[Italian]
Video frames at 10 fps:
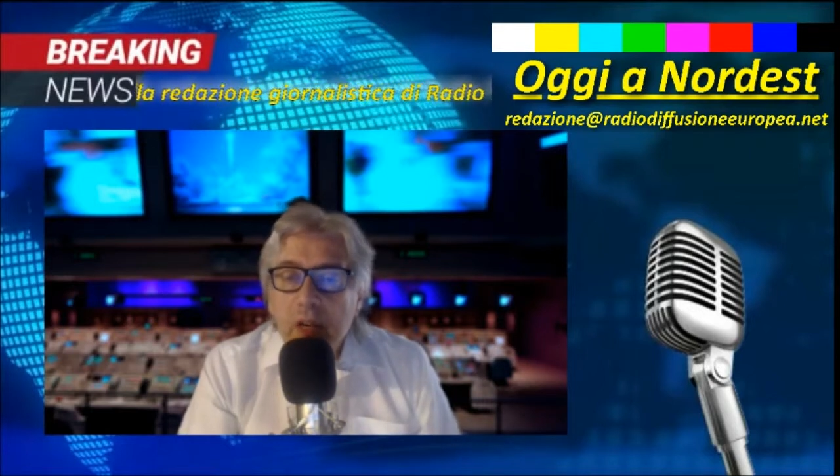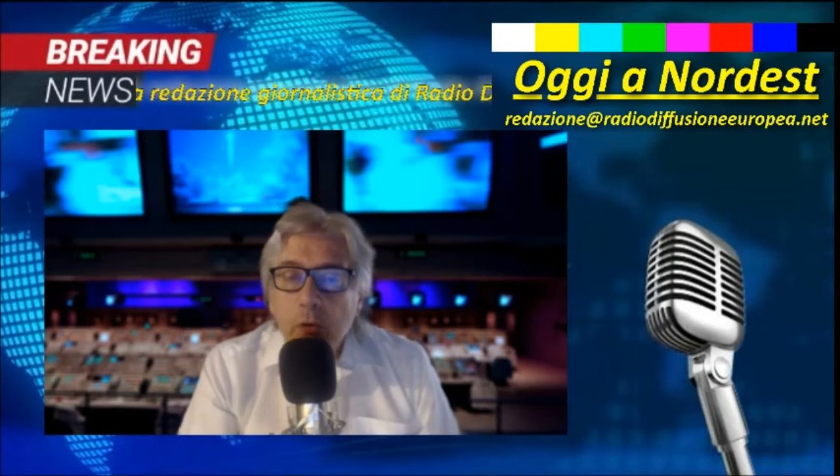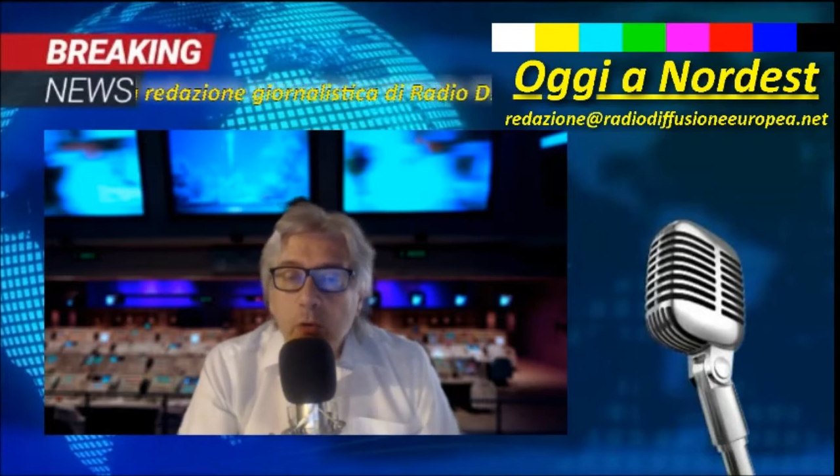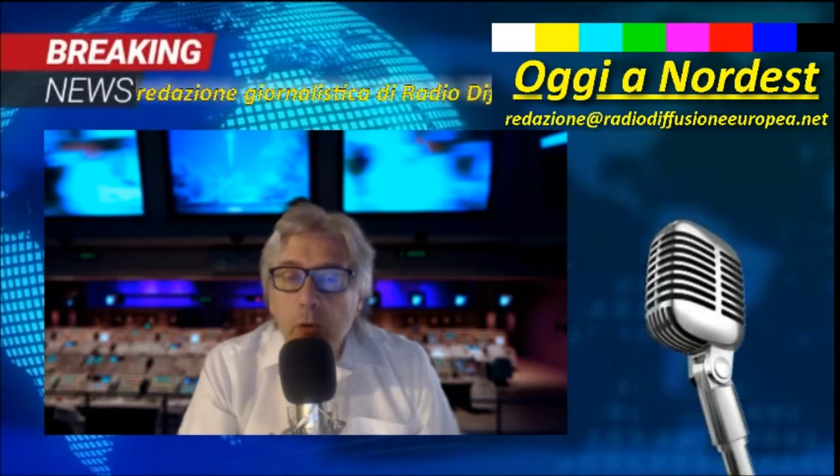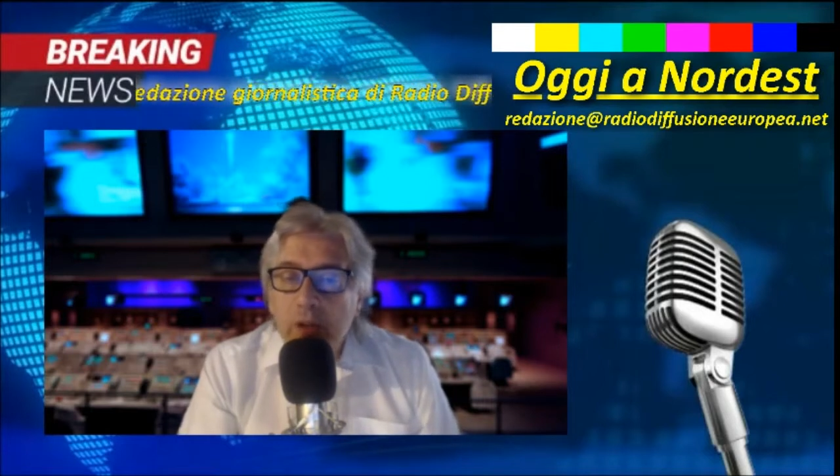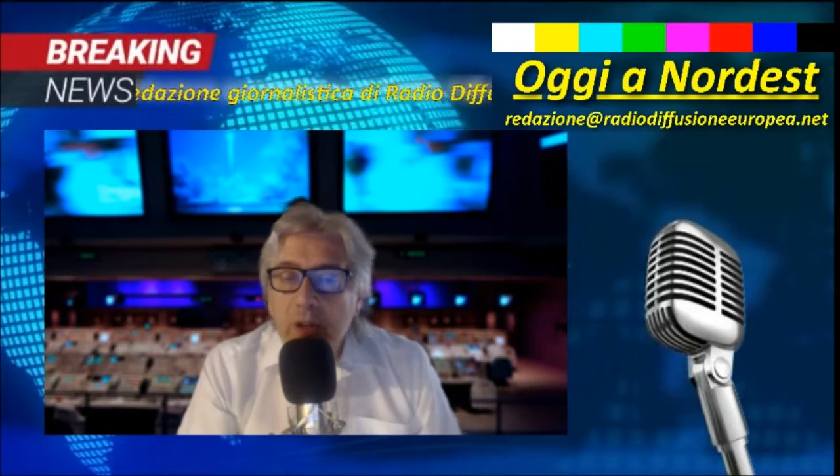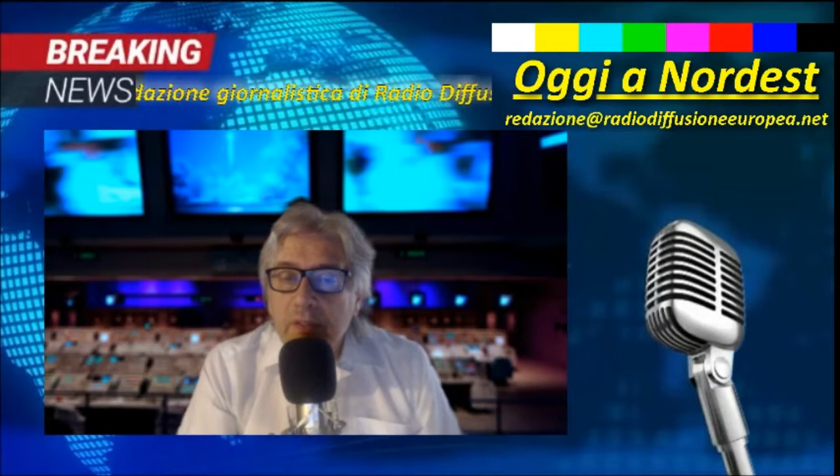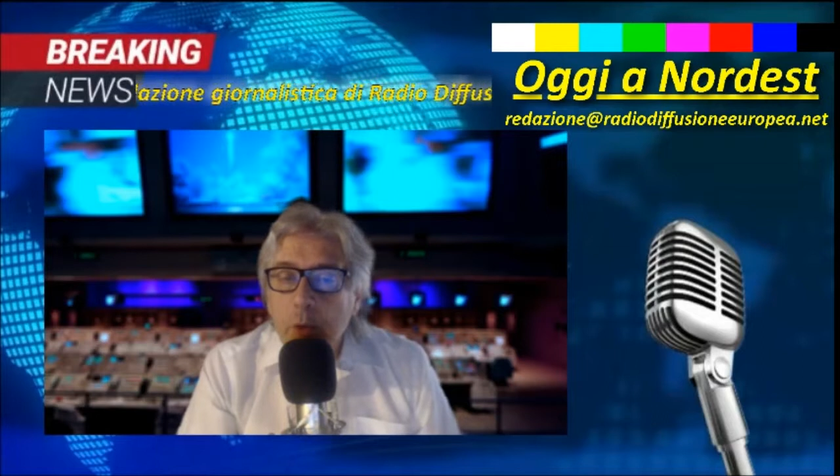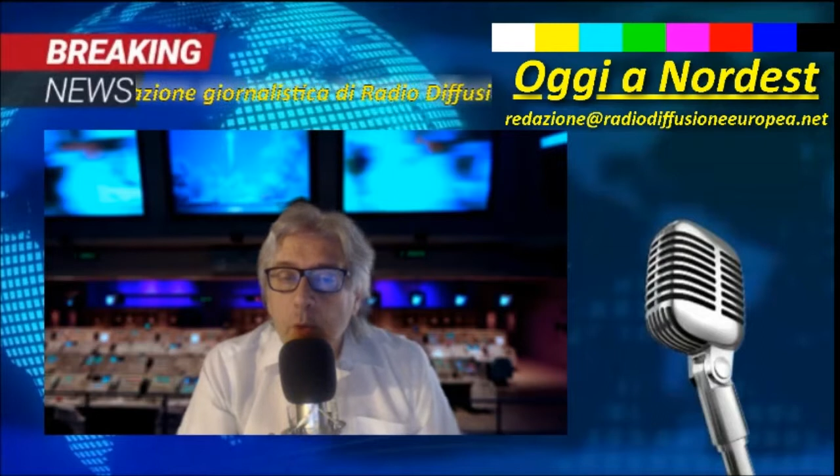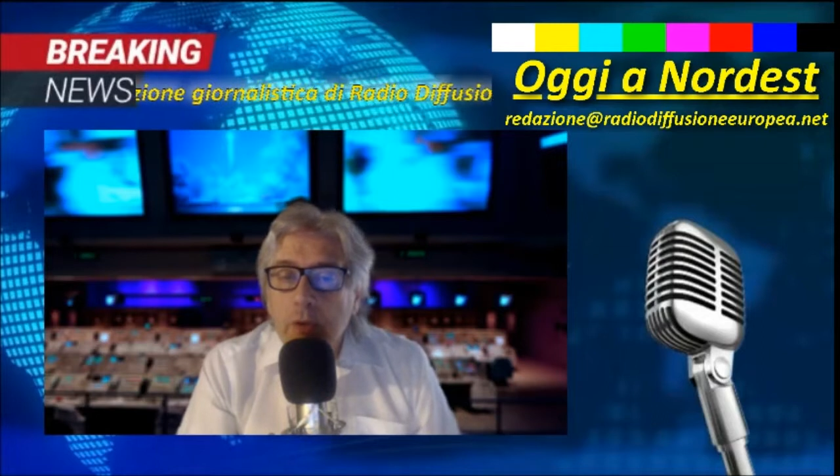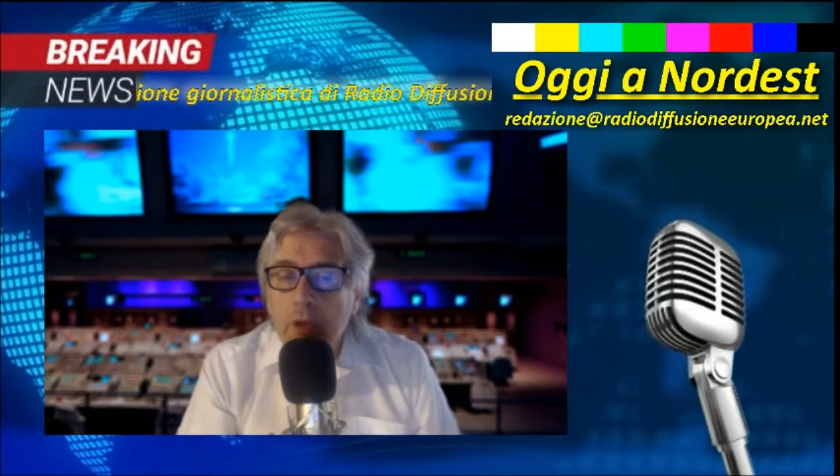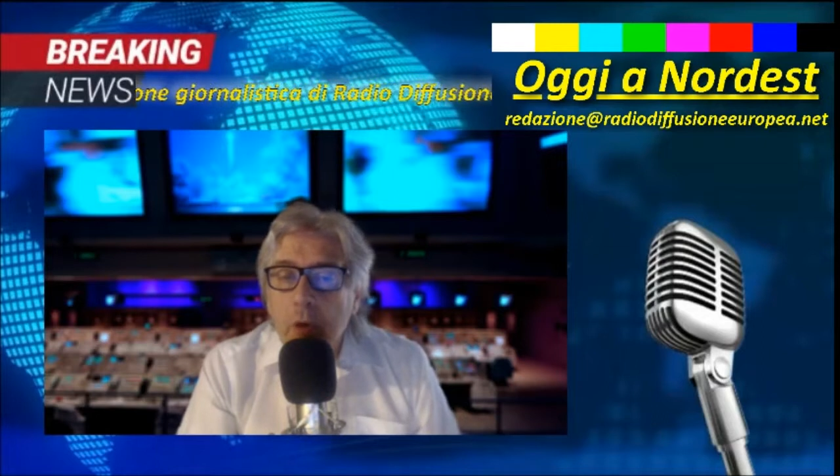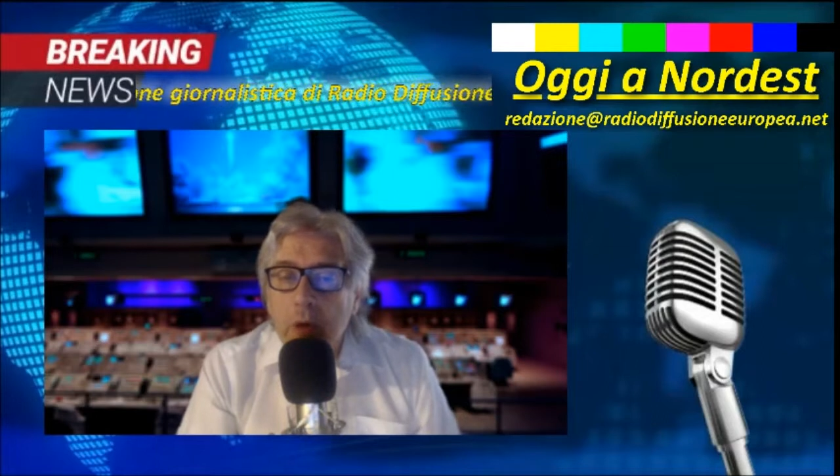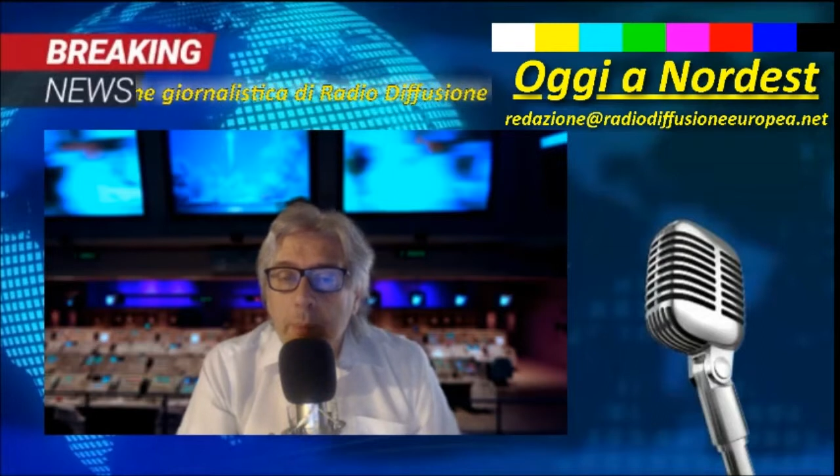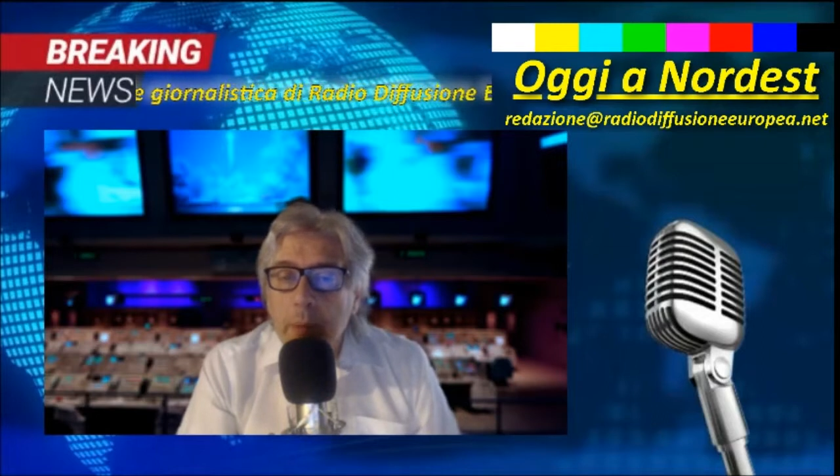sono intervenuti con
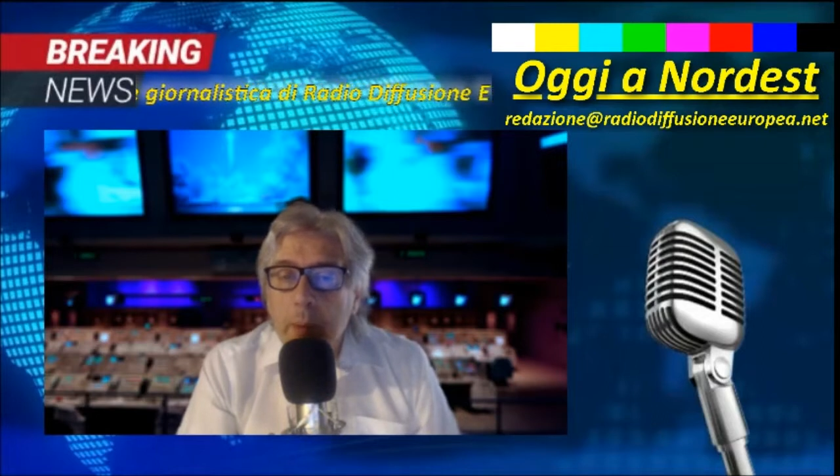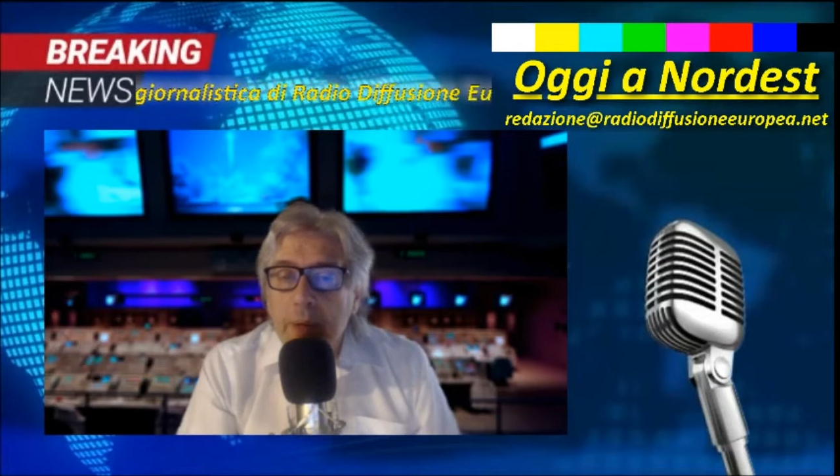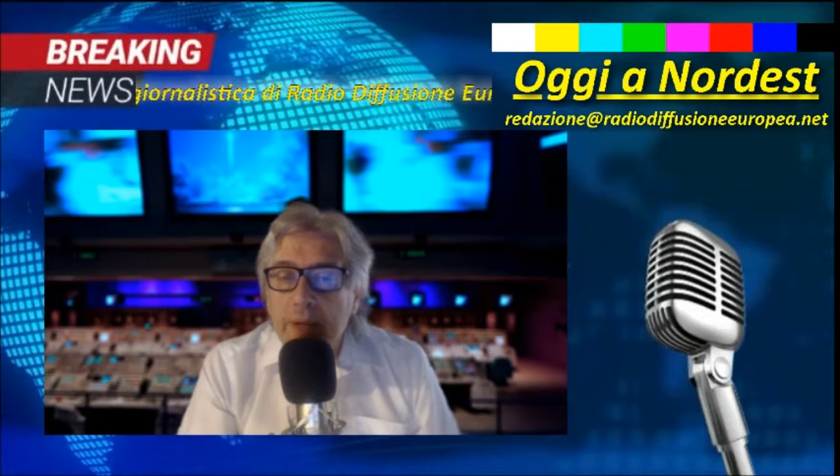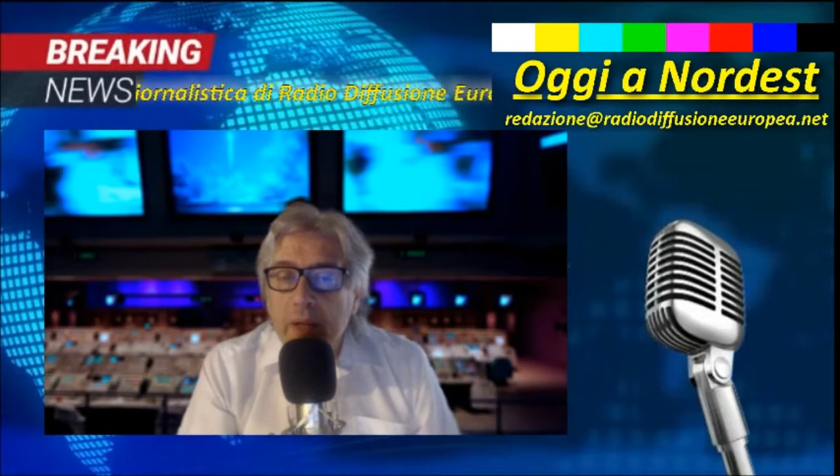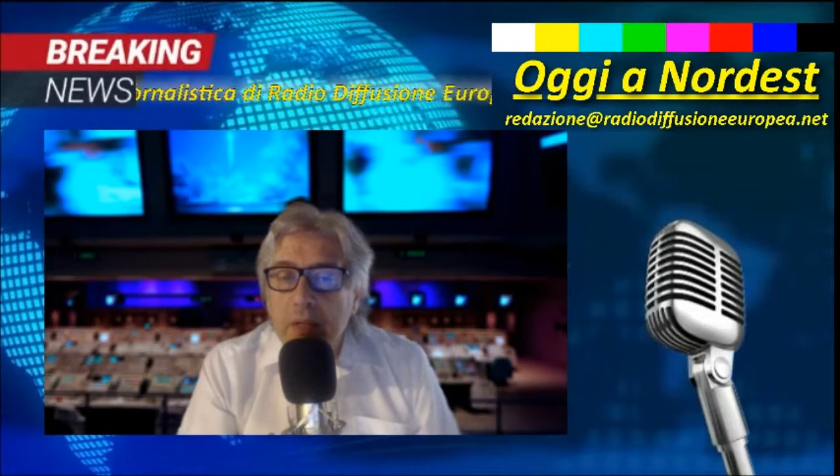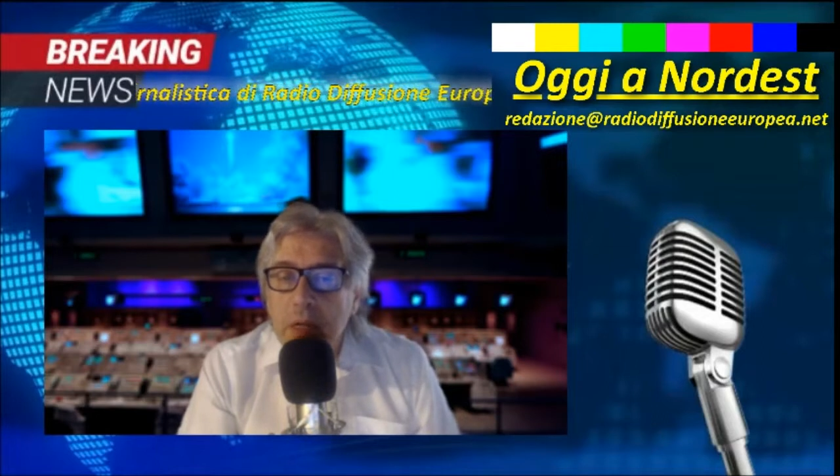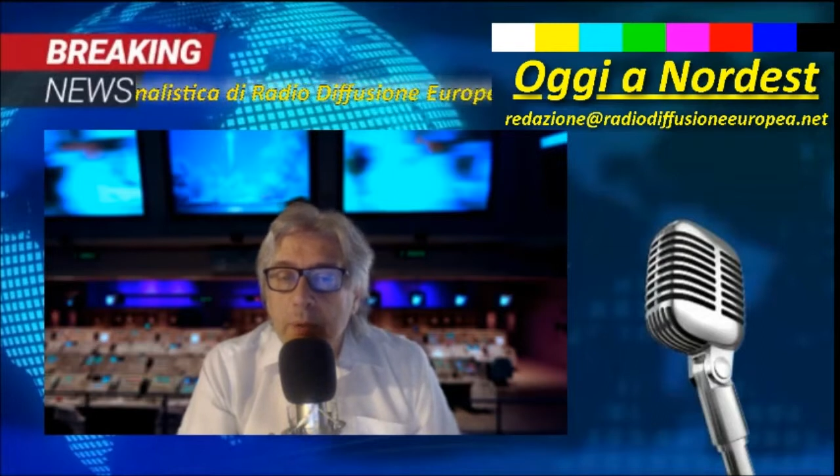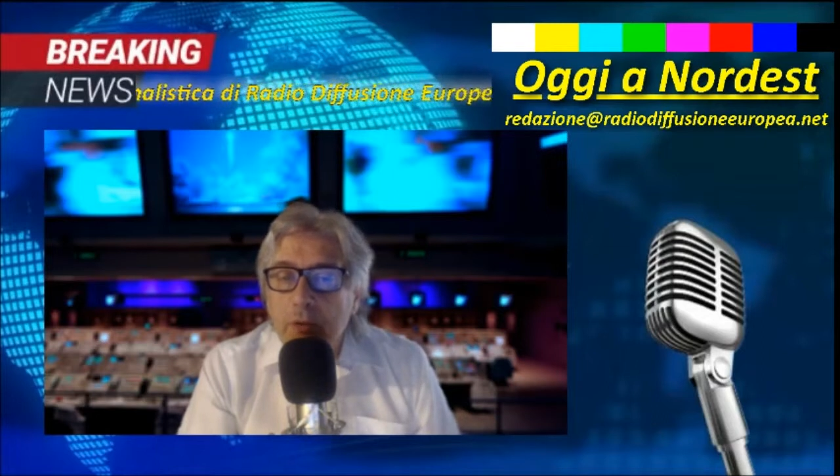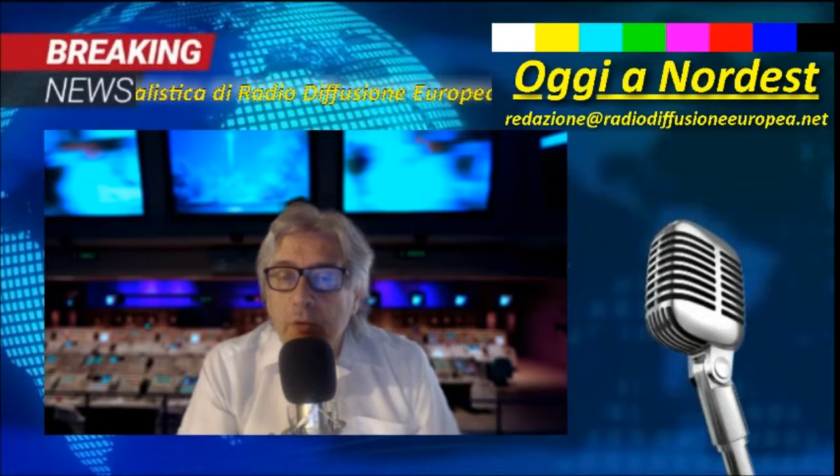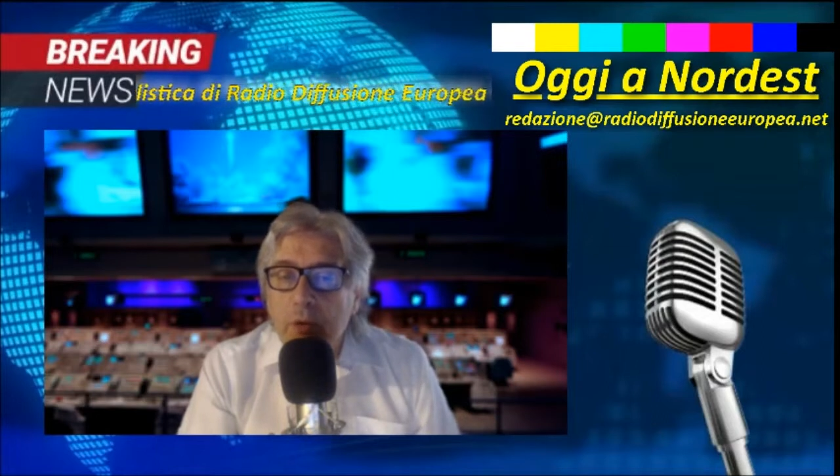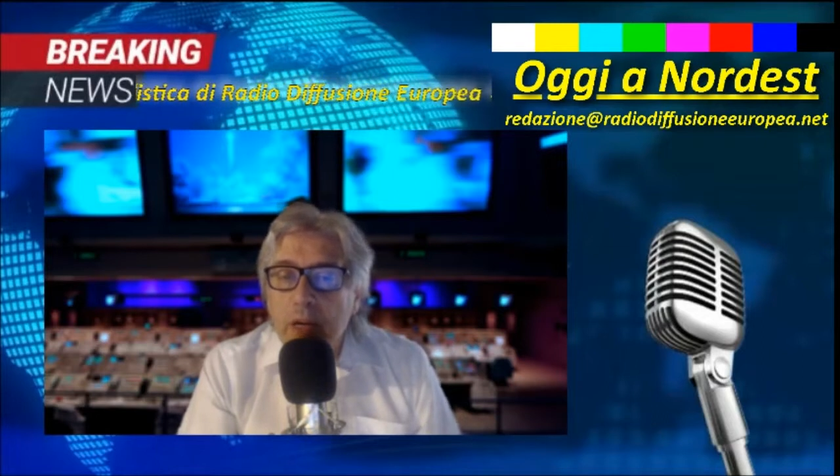la prima partenza il personale